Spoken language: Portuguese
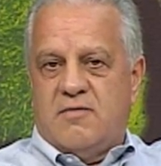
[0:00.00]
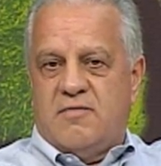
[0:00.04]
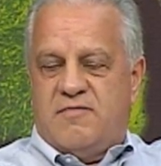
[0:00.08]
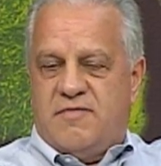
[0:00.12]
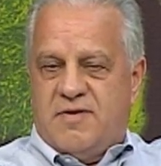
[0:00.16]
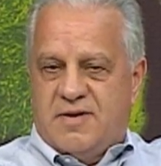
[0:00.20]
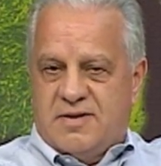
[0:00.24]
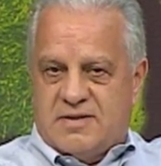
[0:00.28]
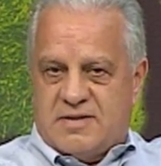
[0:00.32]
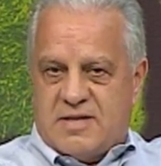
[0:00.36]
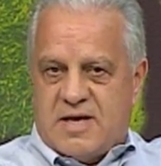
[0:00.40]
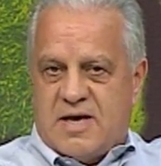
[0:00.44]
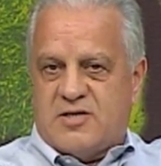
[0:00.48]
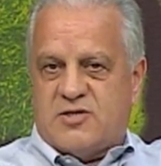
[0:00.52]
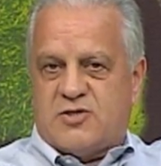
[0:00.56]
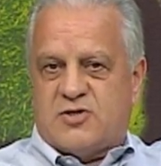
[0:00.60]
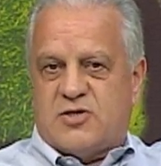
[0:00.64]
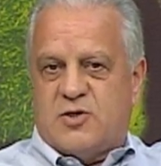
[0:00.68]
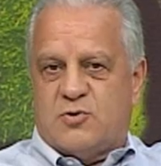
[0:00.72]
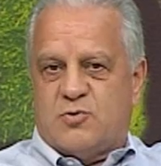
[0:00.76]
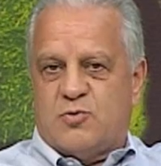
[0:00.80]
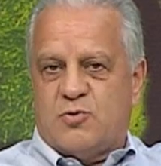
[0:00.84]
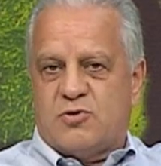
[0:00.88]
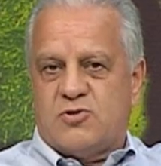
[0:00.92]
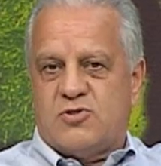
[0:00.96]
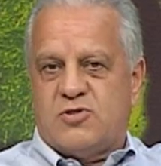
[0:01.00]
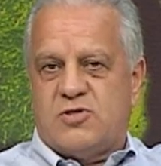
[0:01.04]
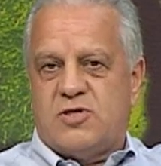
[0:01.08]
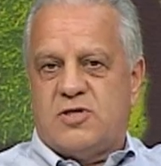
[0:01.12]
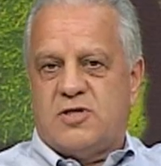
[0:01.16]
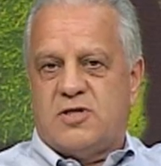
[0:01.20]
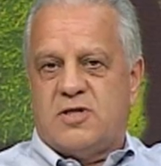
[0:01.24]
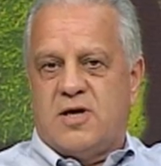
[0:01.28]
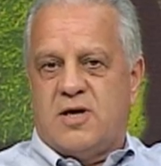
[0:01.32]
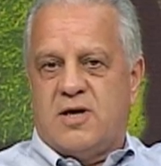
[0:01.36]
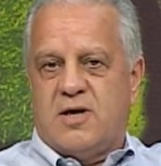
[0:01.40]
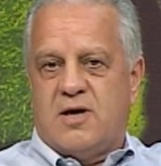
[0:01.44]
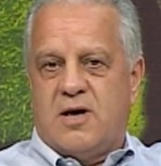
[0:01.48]
fantástica
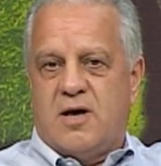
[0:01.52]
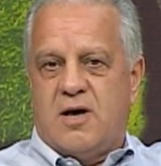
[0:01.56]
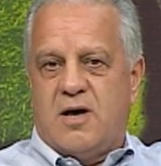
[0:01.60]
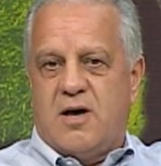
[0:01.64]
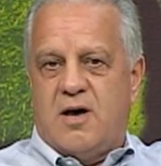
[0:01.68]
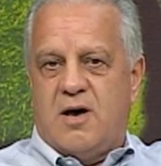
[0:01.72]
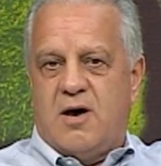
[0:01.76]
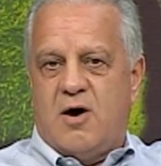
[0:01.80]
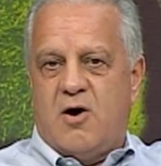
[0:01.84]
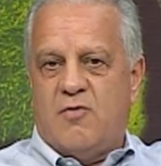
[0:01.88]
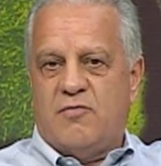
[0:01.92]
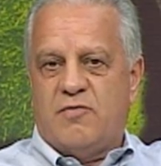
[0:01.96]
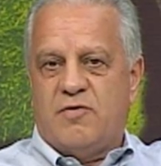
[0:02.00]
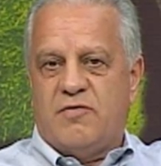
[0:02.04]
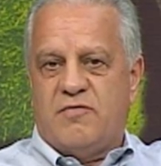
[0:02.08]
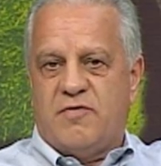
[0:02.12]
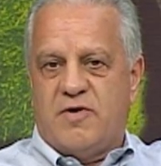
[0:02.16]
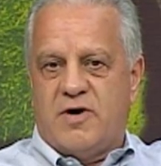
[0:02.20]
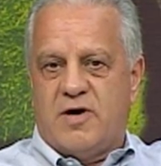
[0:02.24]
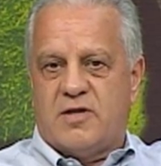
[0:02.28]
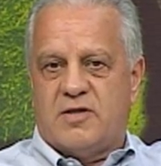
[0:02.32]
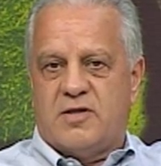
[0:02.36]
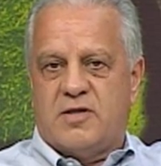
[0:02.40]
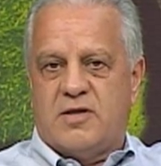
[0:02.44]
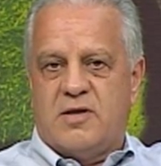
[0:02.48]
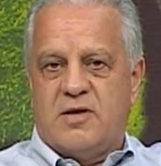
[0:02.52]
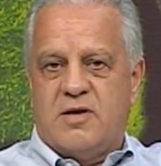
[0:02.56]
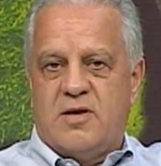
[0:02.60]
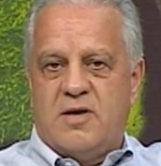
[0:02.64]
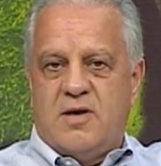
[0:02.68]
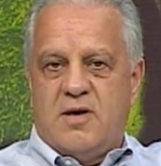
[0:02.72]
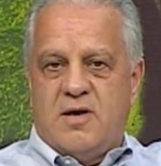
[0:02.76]
torcida Alviverde